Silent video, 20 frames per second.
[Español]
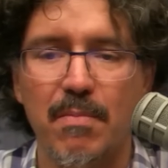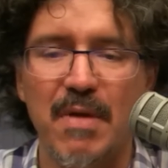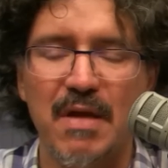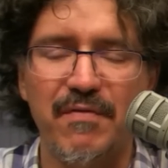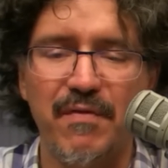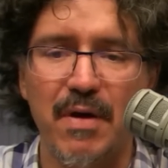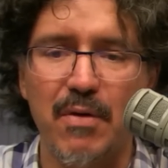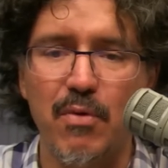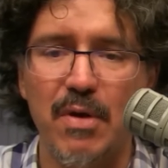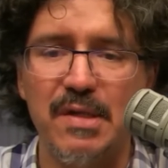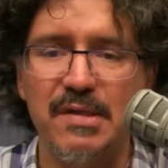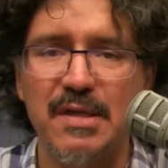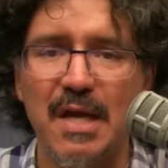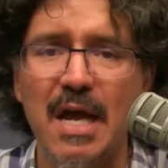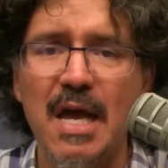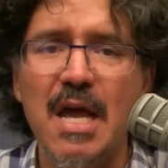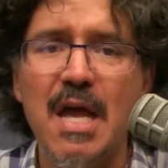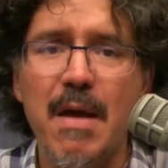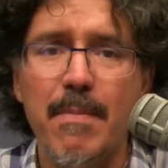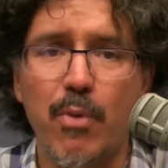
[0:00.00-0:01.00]
más
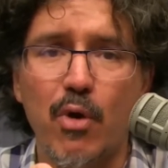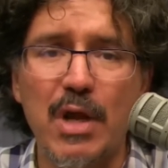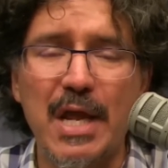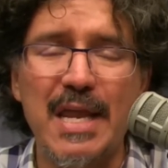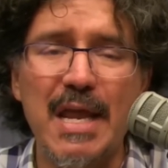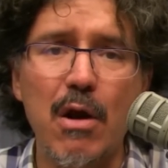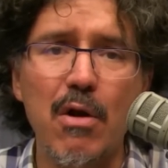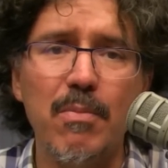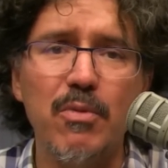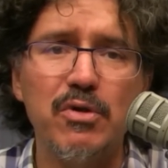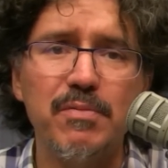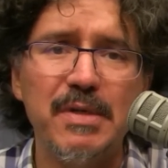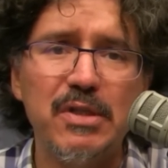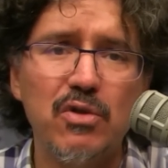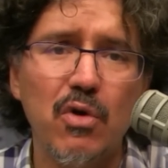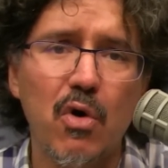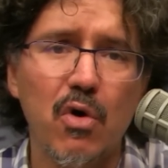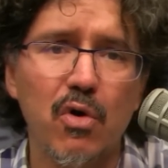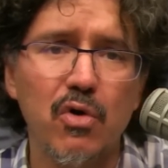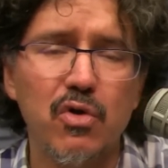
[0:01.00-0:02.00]
frecuencia, porque ya lo hemos
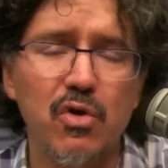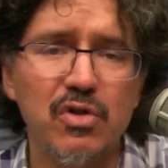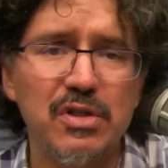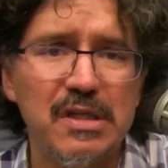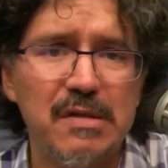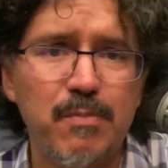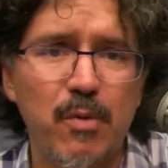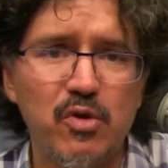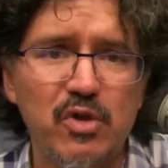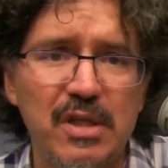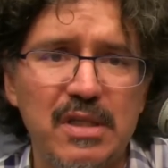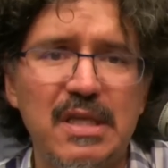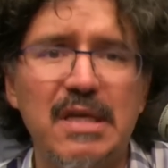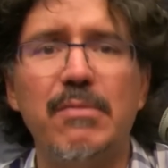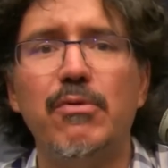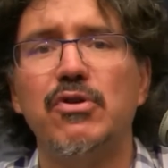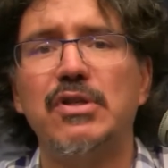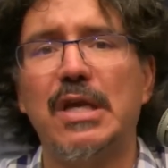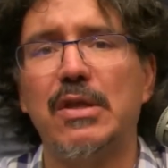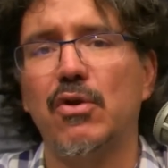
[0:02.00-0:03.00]
visto con otros
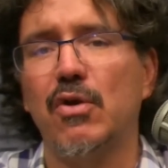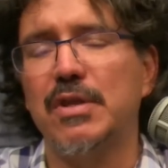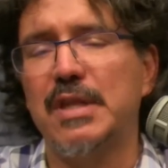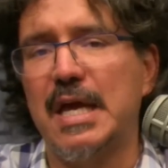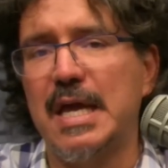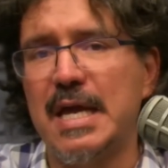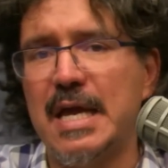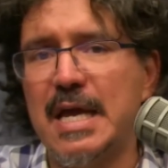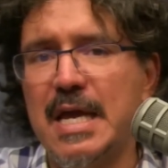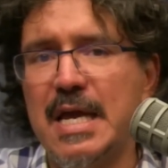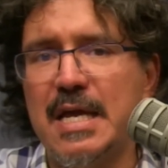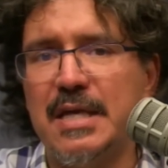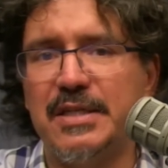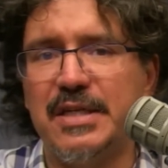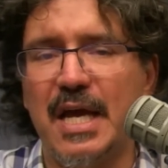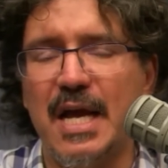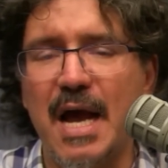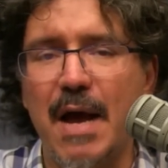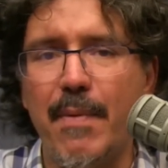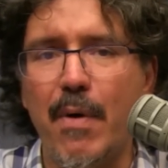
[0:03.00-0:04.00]
dispositivos en donde
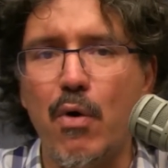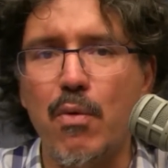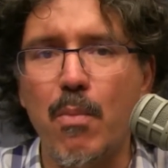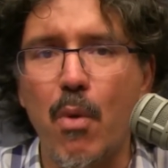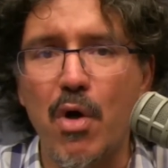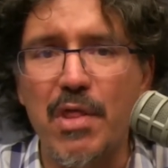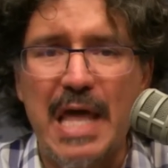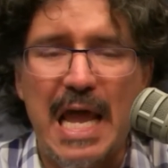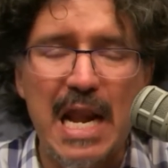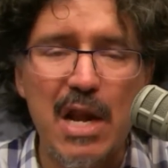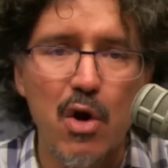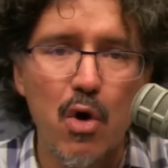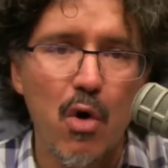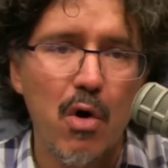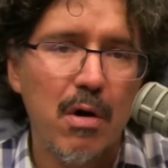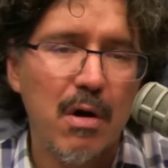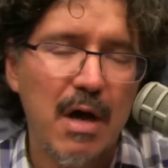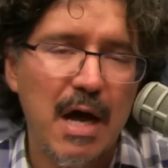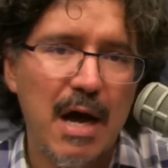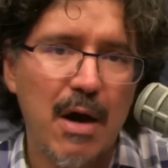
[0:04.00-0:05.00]
llegaba un
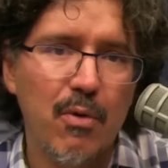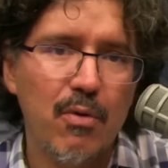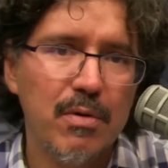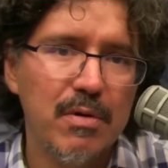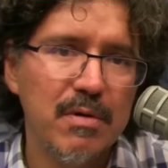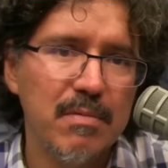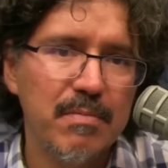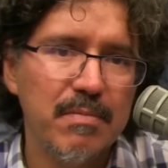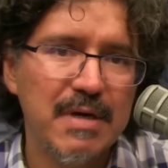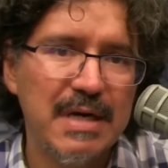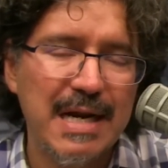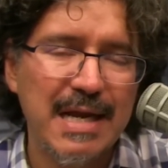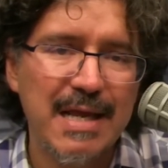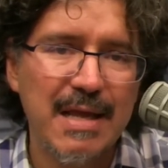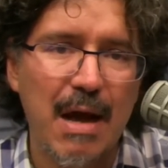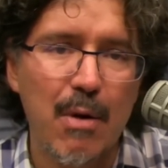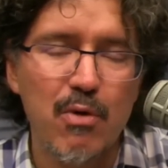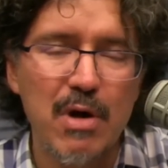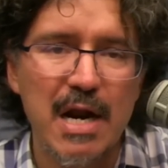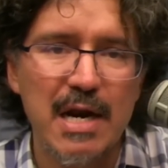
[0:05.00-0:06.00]
modelo a, un,
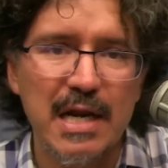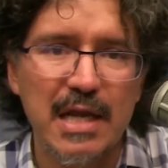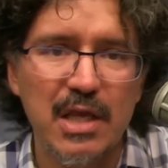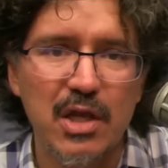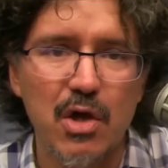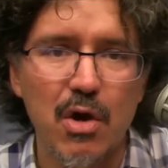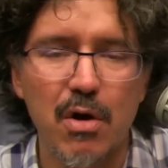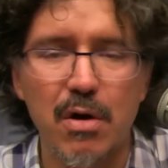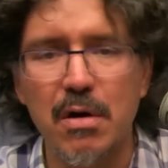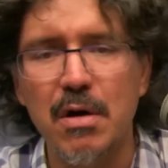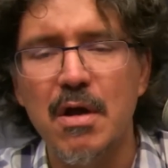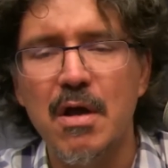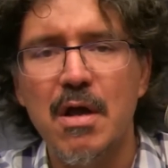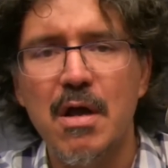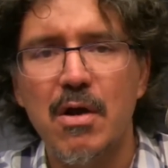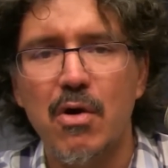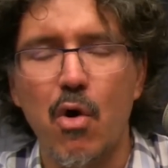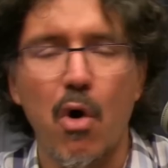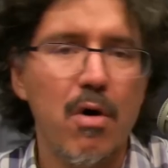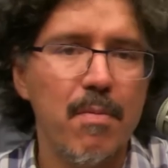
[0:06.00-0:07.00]
a una región
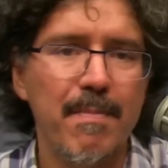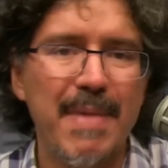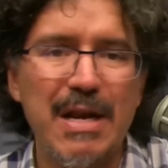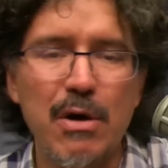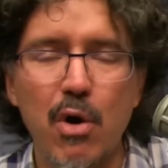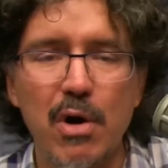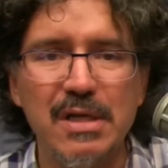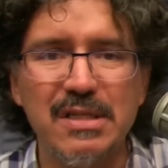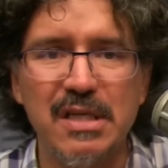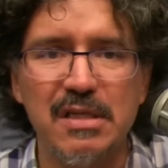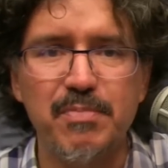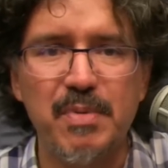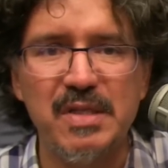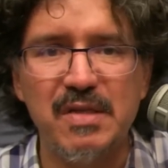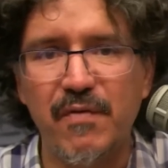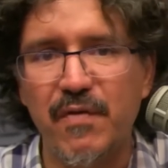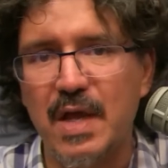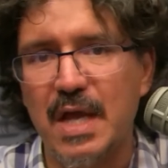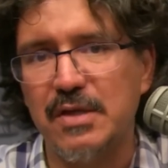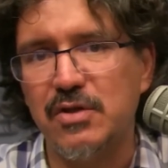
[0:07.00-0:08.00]
con menores
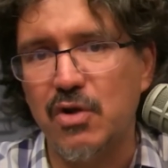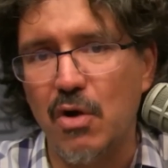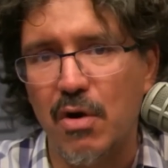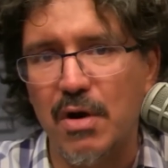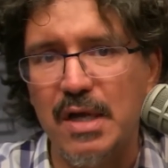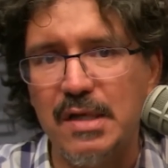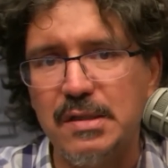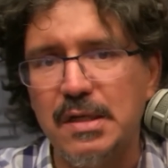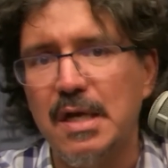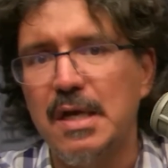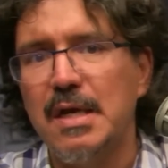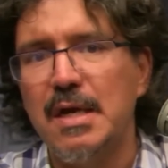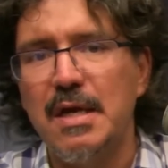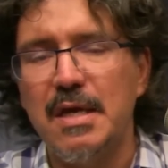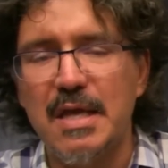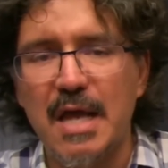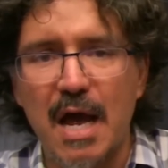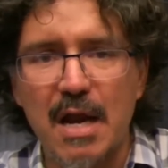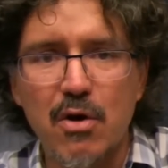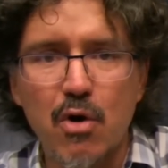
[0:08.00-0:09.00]
especificaciones
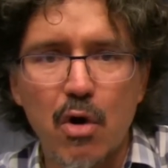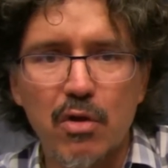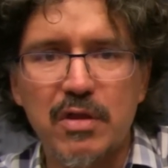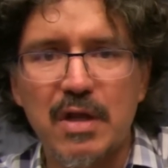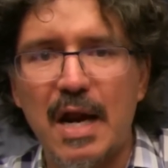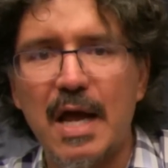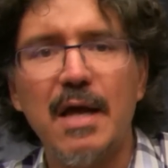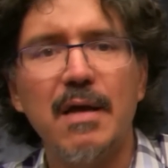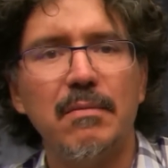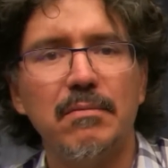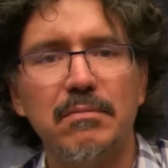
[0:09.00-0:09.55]
y en otra,